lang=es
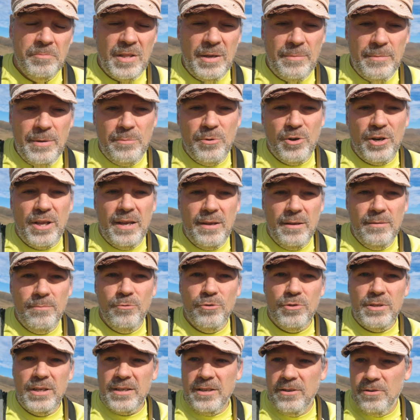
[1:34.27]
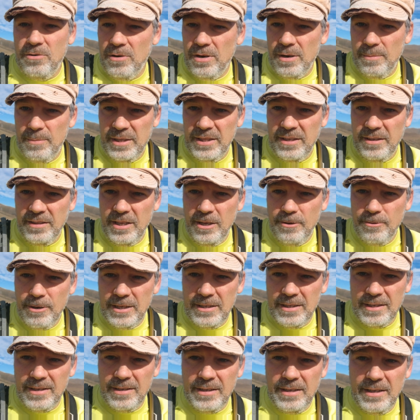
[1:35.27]
también porque hay muchas que son
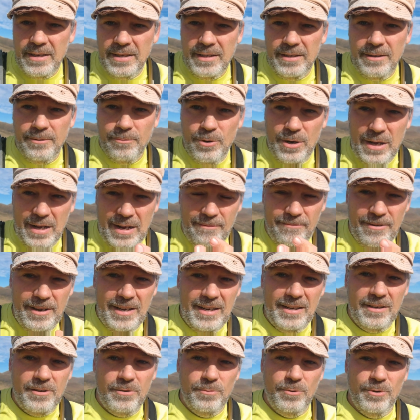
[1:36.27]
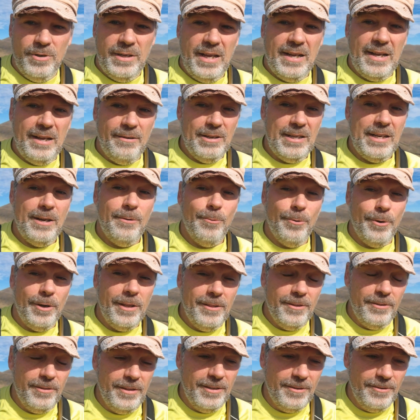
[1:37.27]
repetitivas, que bueno, al final como que acabas
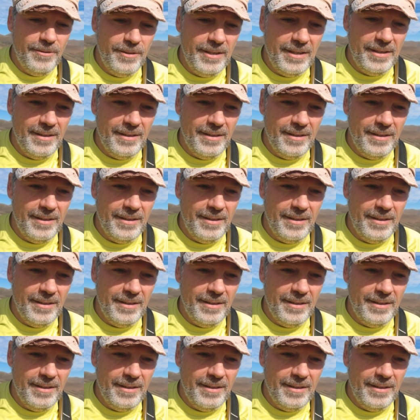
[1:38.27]
aburriéndote, ¿no?